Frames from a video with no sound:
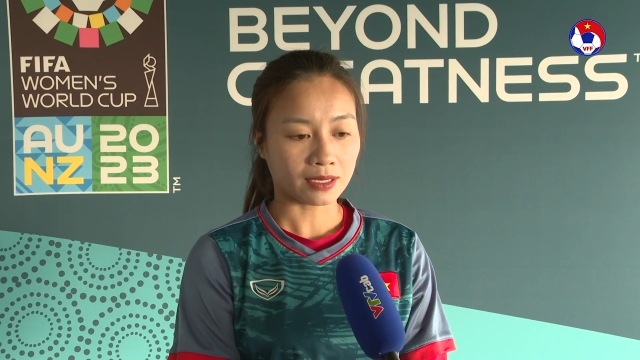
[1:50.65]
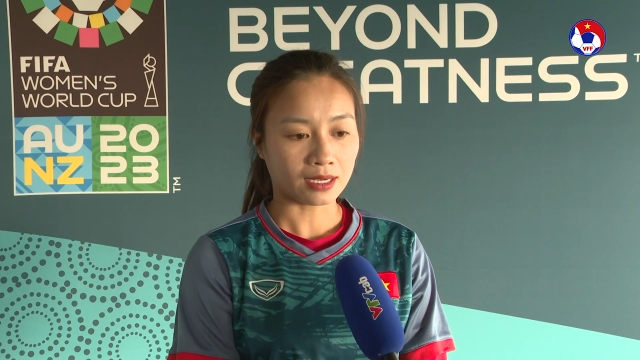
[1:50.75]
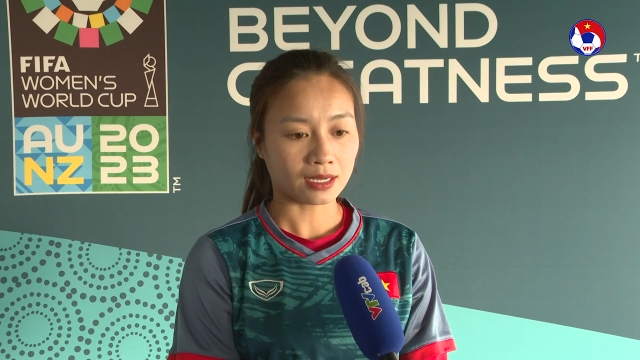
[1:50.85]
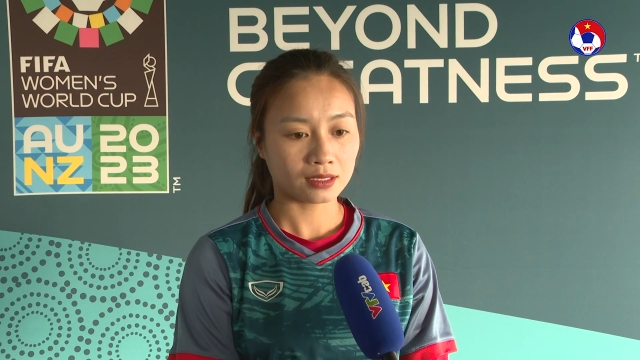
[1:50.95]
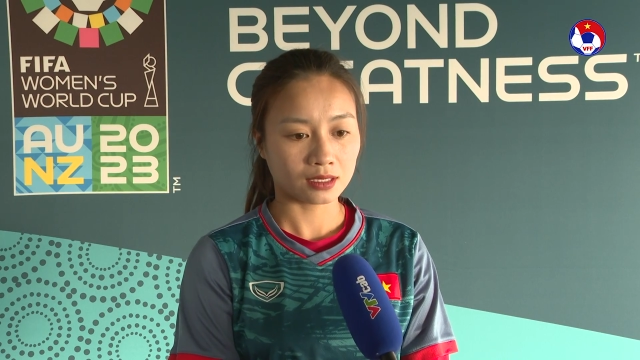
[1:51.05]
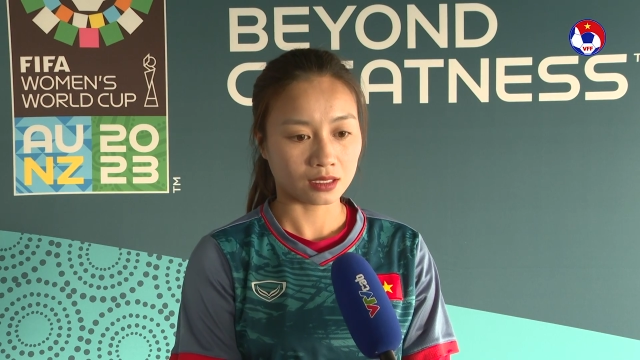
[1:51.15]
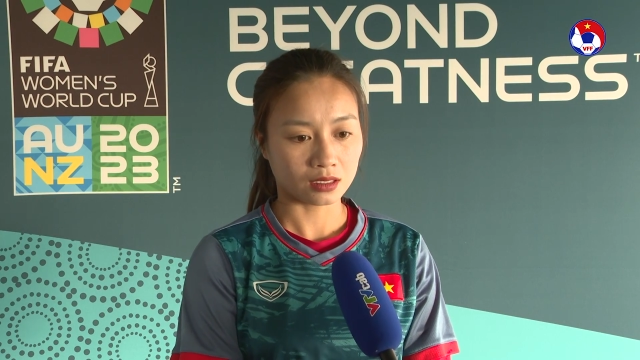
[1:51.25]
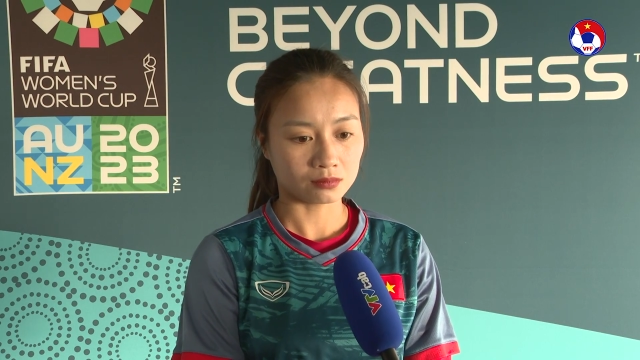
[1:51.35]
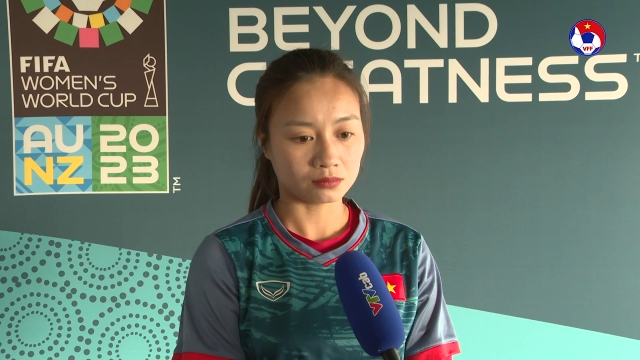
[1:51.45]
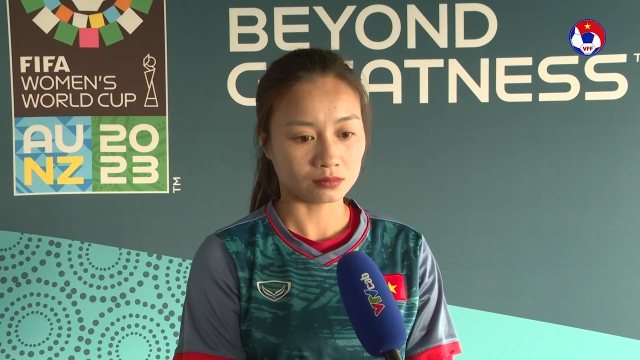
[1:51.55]
Hà Lan thì
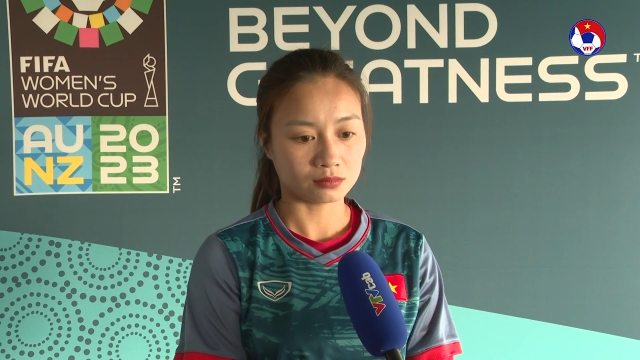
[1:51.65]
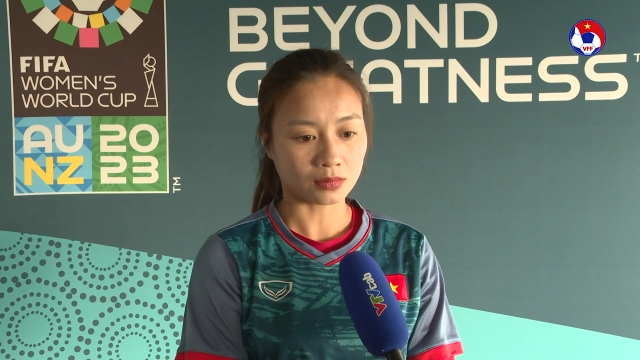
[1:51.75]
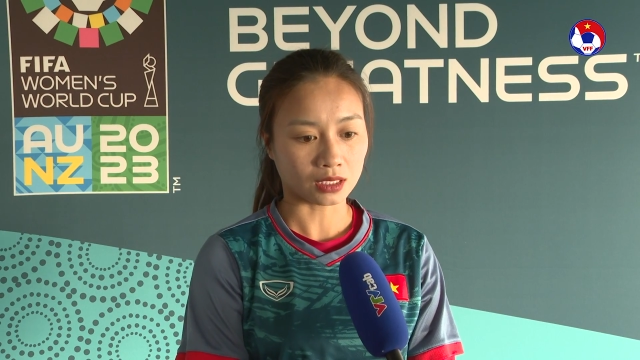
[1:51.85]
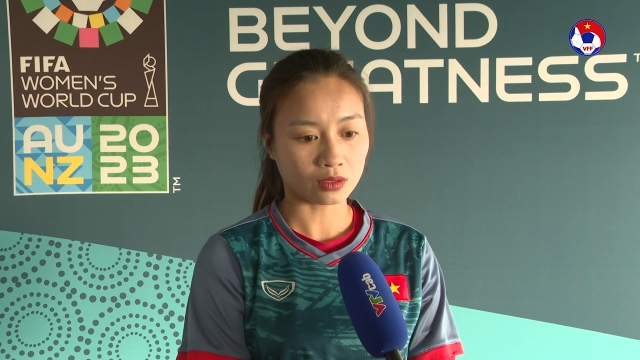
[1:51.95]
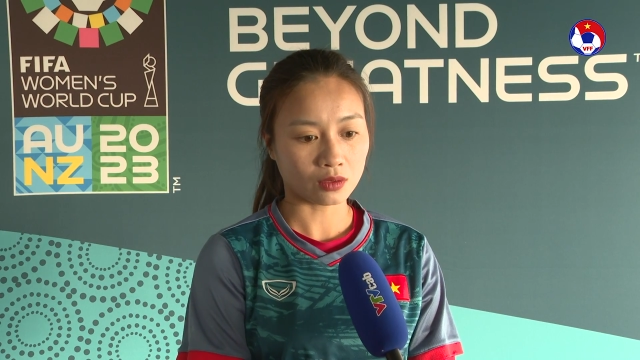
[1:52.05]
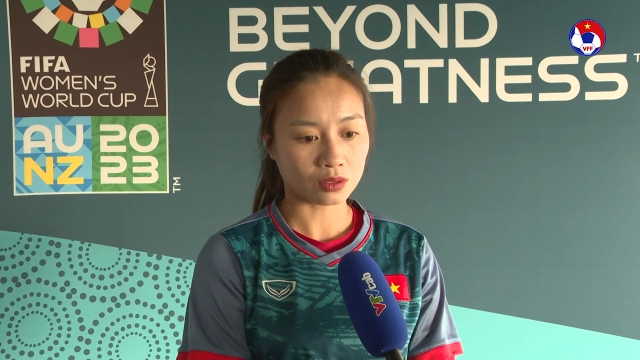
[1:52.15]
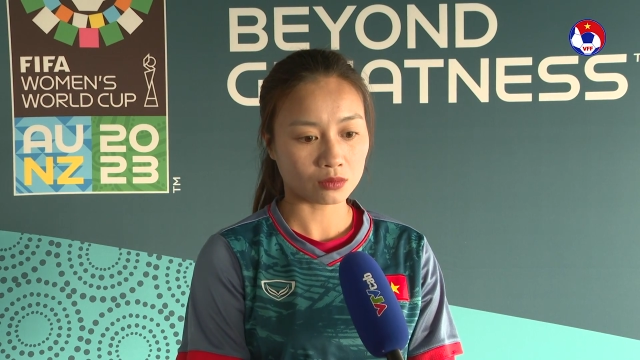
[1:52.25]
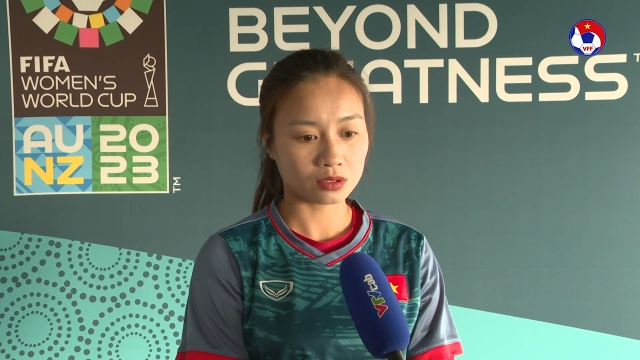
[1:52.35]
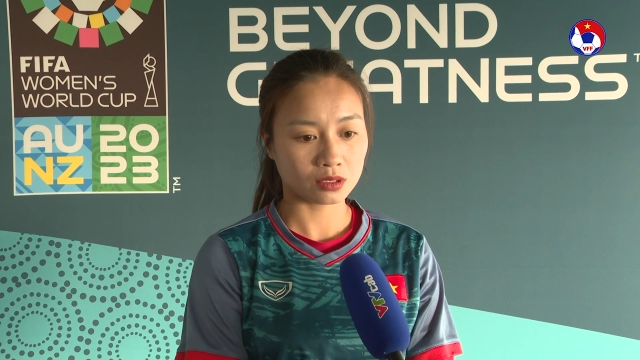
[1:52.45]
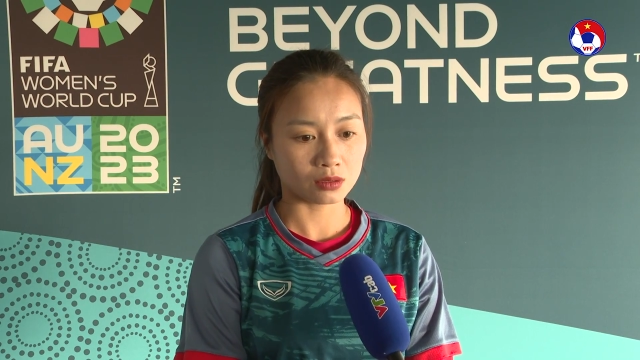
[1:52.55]
bản thân Loan
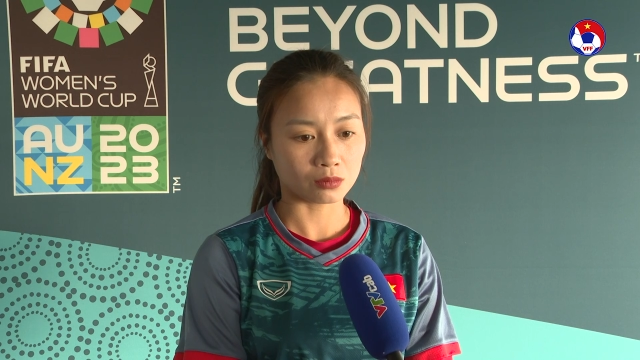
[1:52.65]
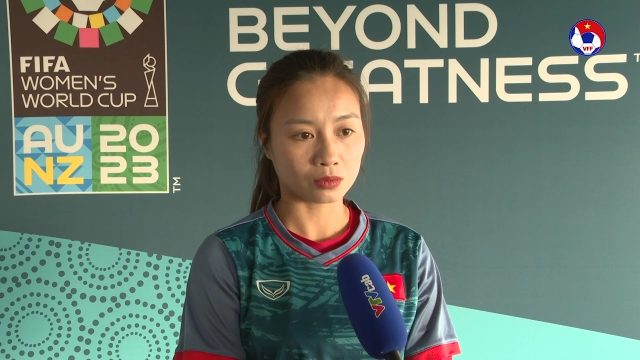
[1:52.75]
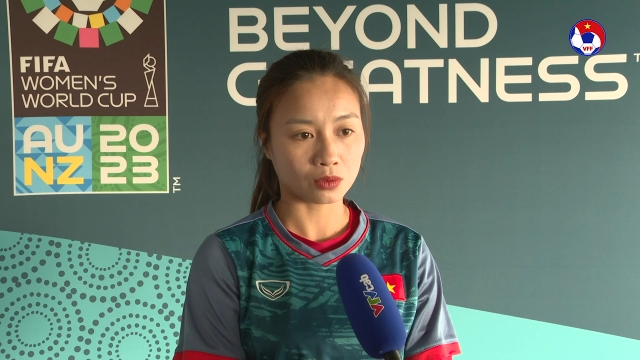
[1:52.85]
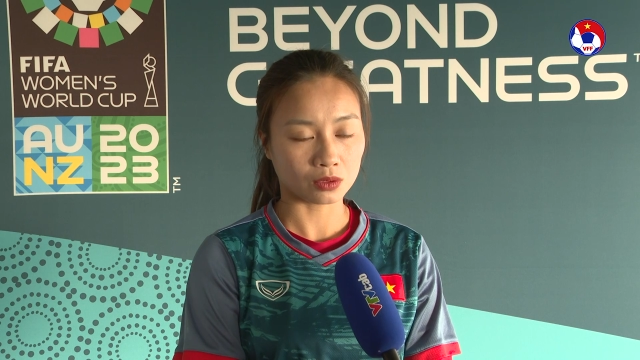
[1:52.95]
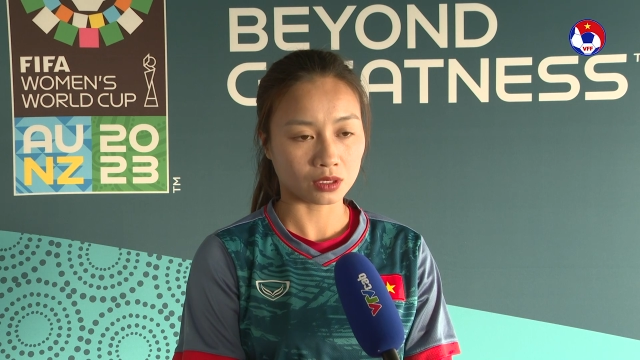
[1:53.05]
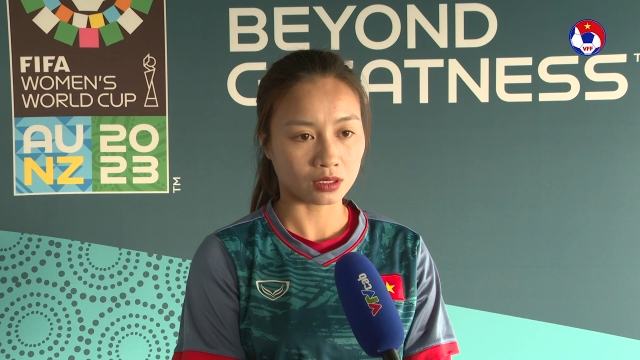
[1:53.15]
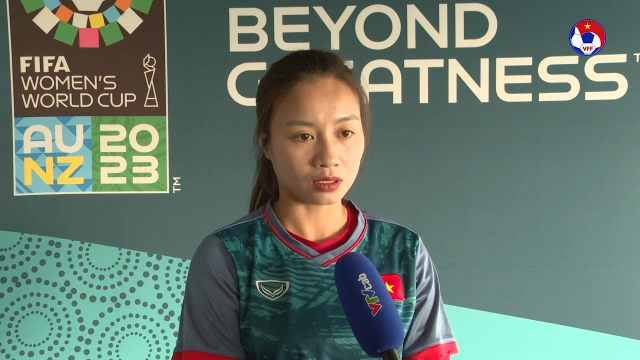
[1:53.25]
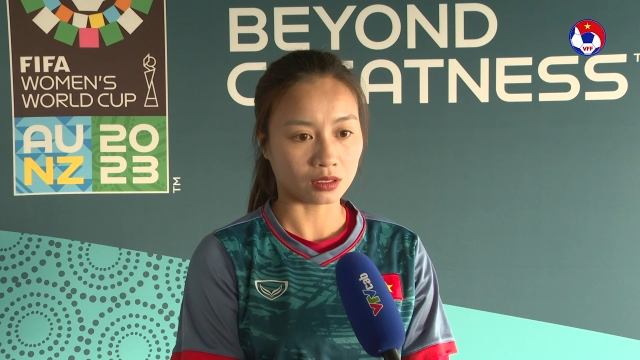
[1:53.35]
cũng như đồng đội